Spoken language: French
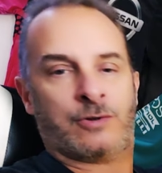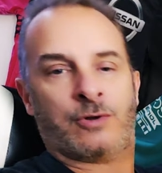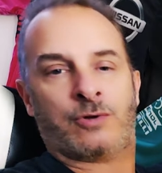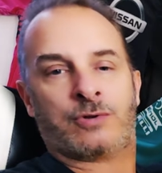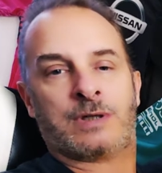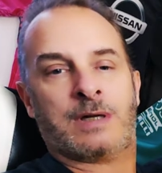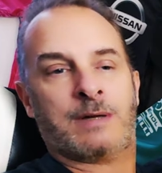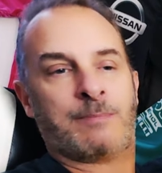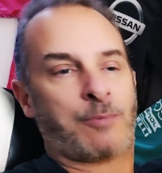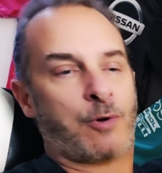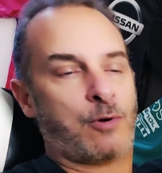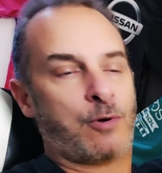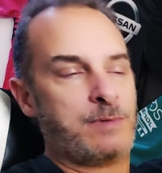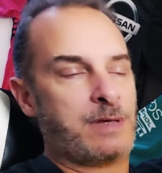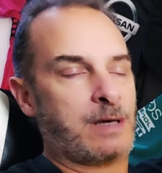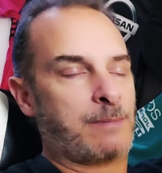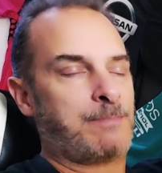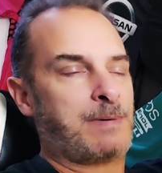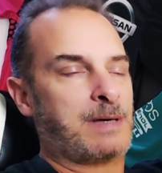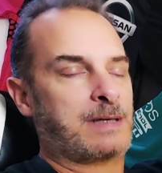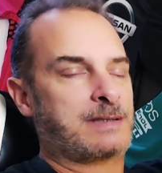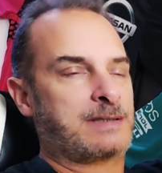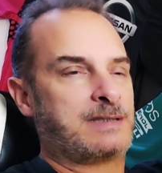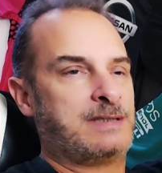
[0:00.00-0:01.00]
dans la
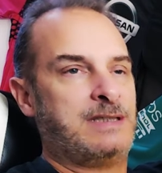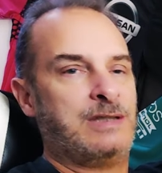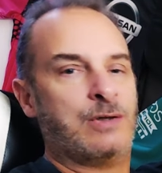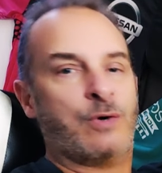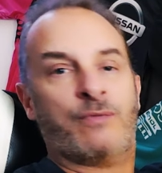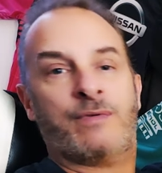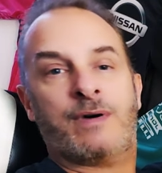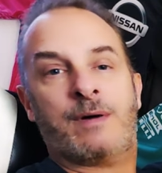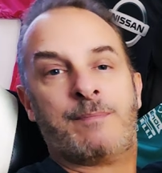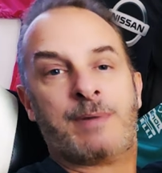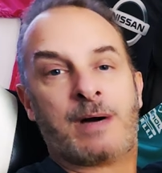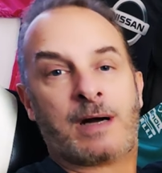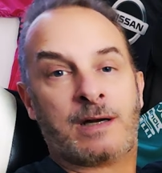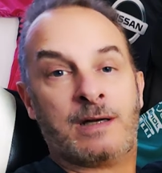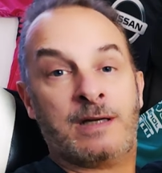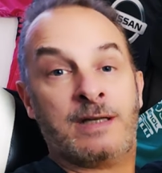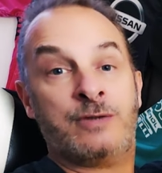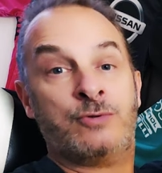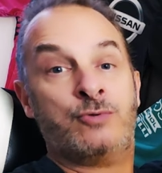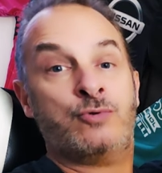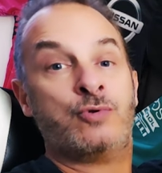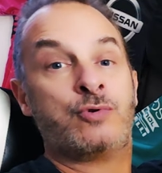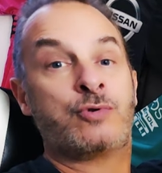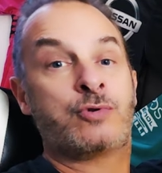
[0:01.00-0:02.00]
première partie, on va
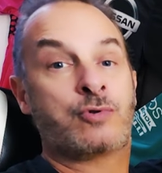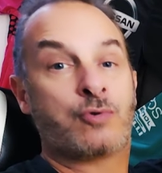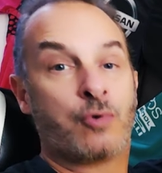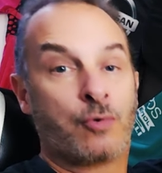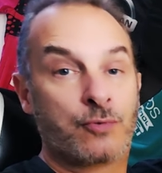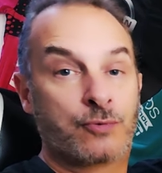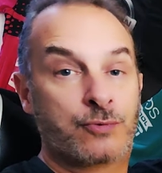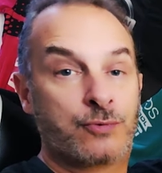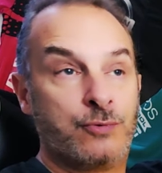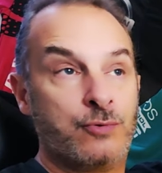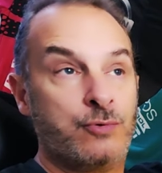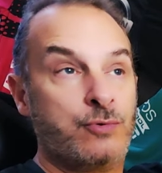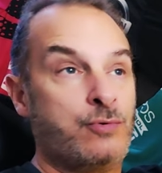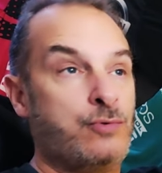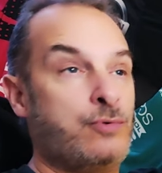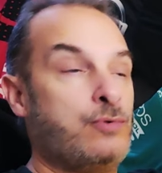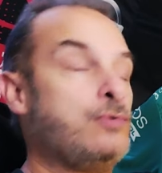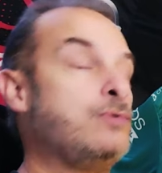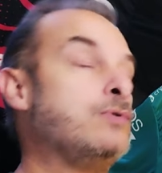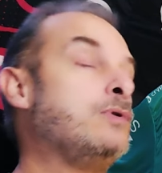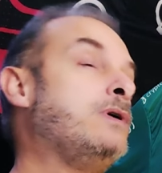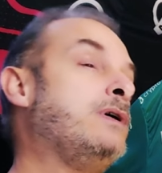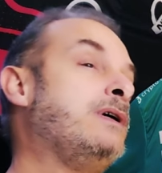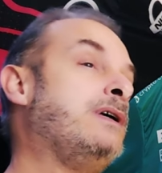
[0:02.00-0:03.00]
parler du
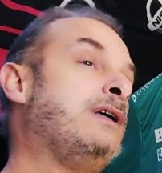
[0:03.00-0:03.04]
contenu.